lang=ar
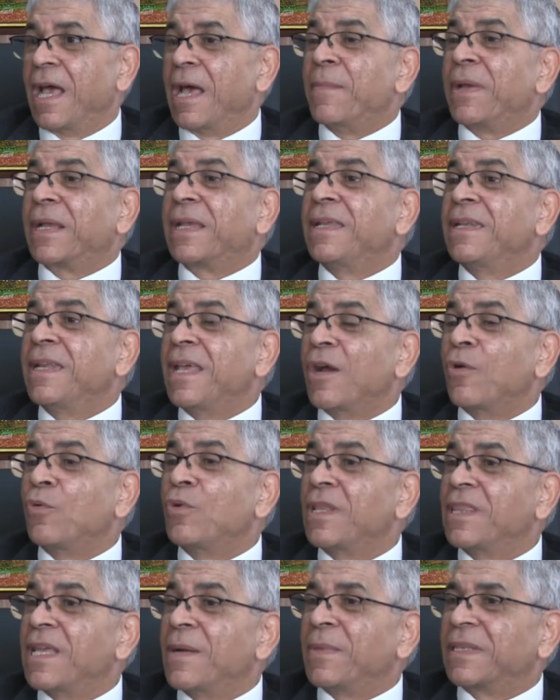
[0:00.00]
اما كي ناخذ
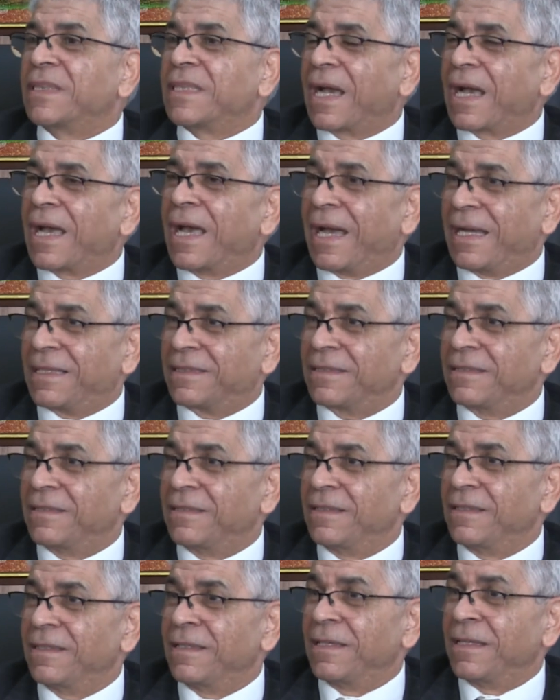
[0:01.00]
نظام التقاعد
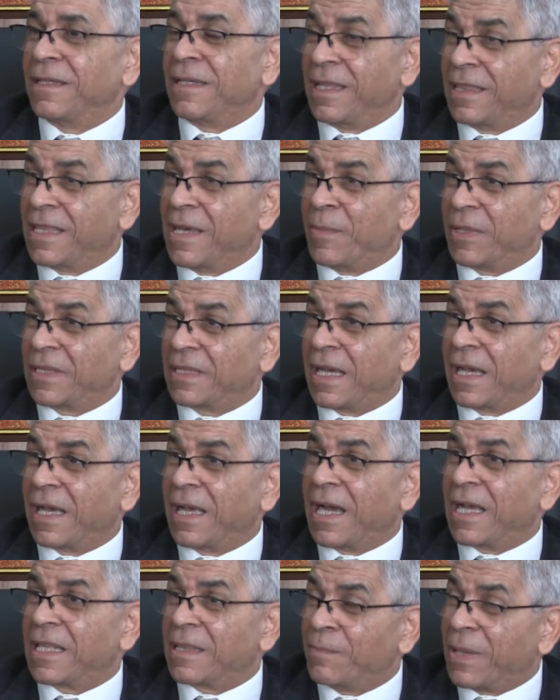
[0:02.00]
نظام
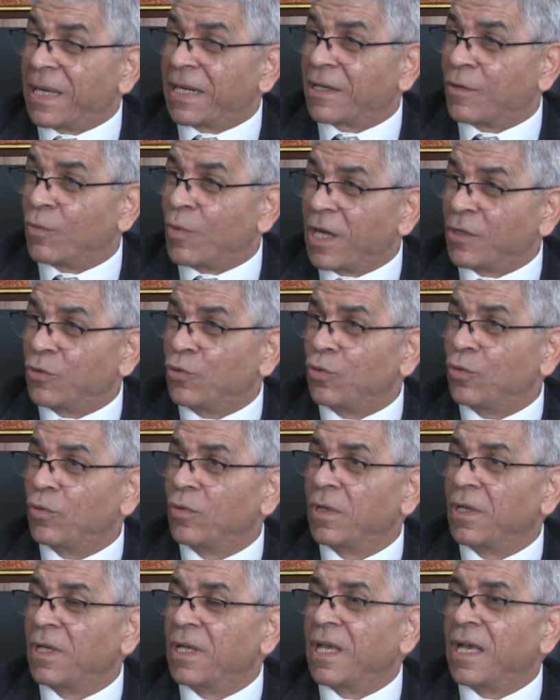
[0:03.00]
التقاعد برك وحده
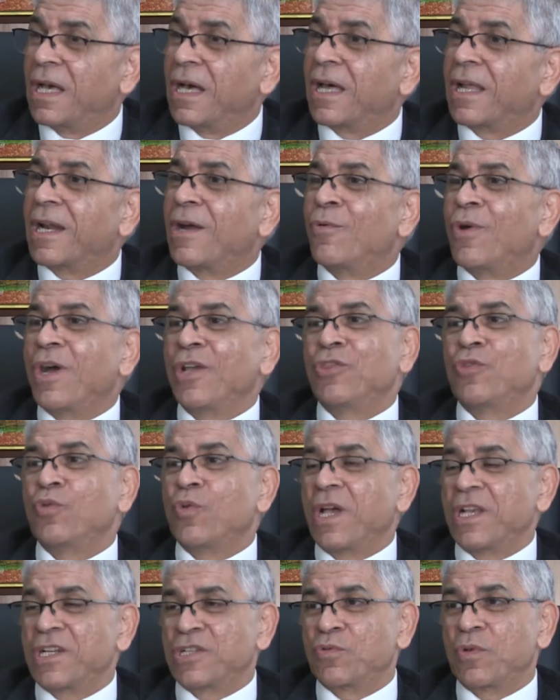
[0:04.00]
راهو عنده
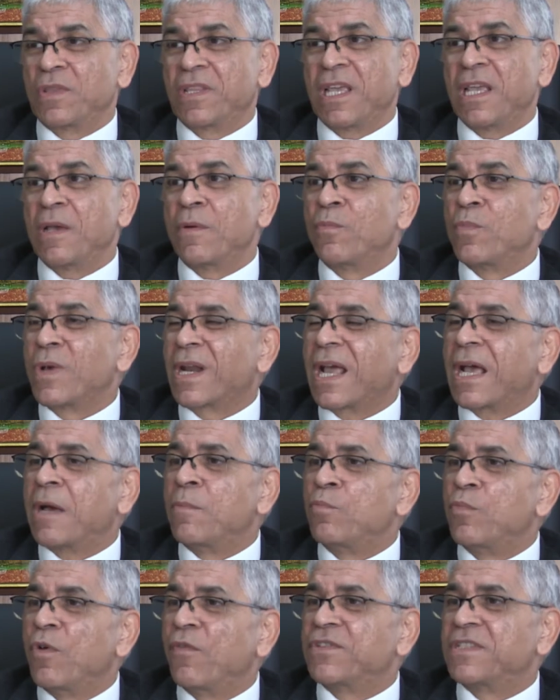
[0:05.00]
عجز وهذا رقم
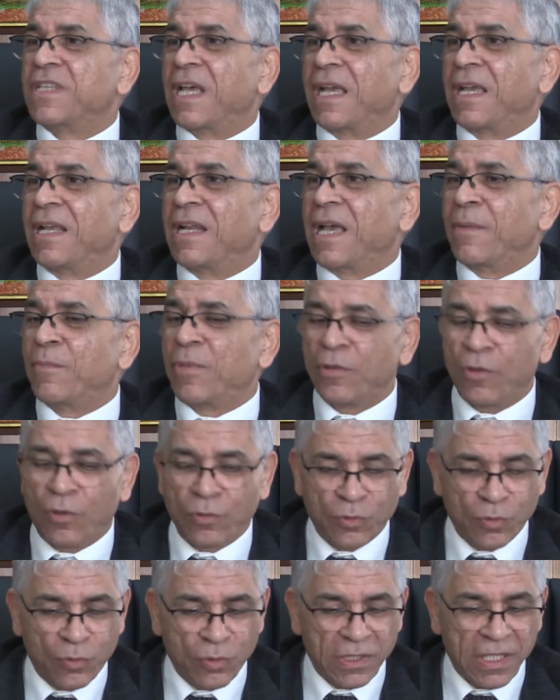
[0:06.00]
مفزع الى ابد
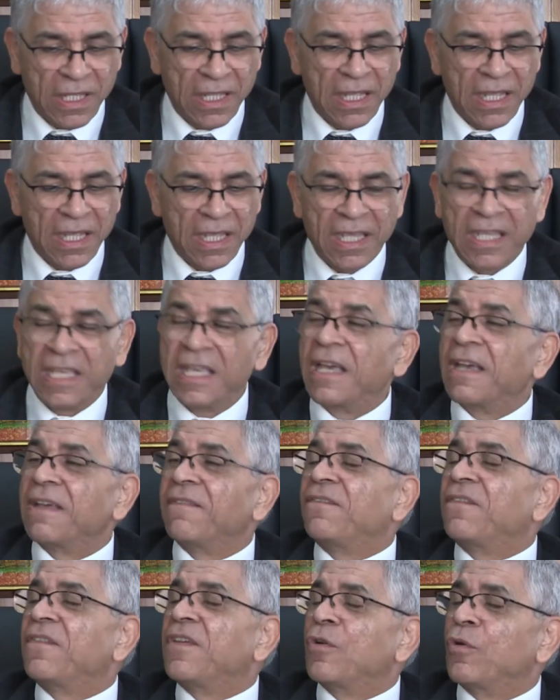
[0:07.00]
حدود هي
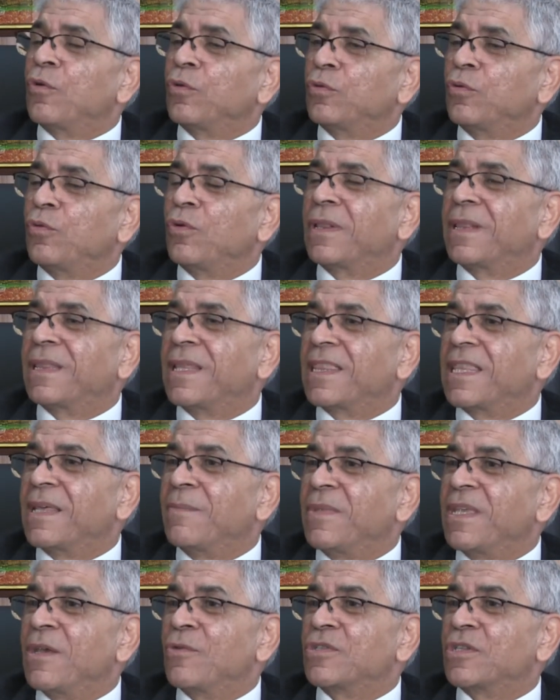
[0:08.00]
في حدود
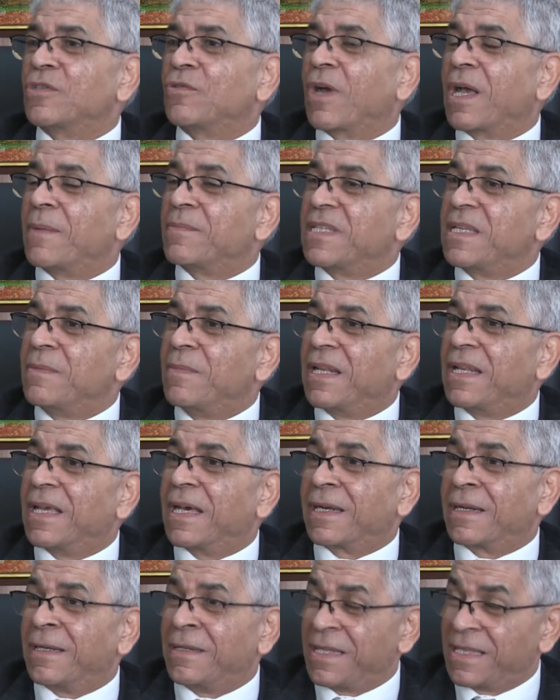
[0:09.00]
356
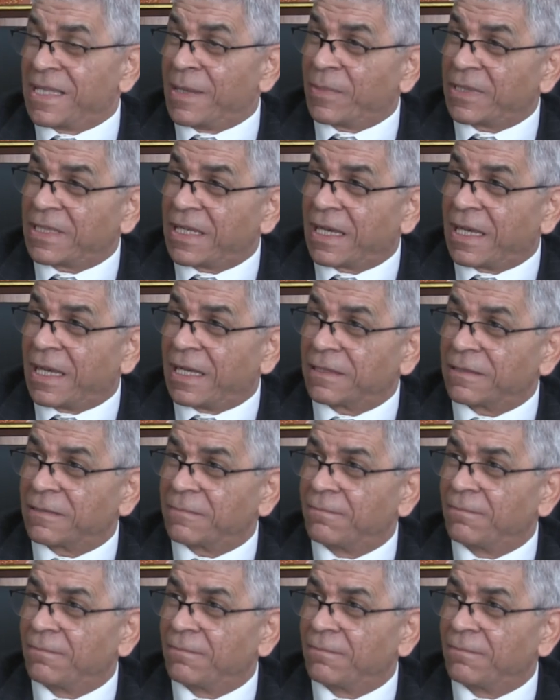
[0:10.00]
مليار نظام التقاعد